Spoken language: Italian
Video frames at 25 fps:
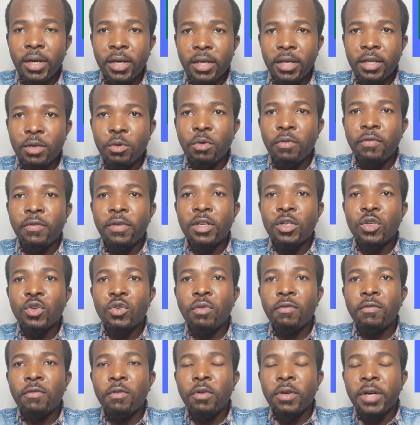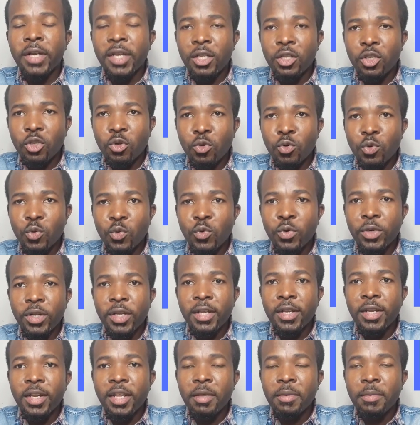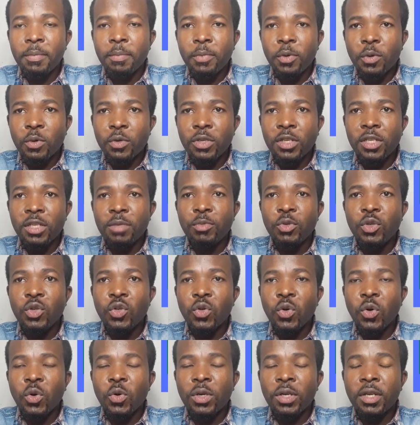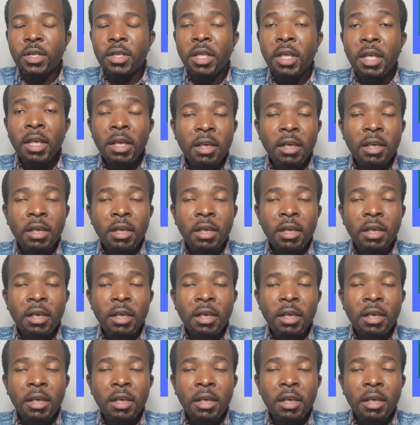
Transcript: che il governo vuole introdurre nei prossimi giorni.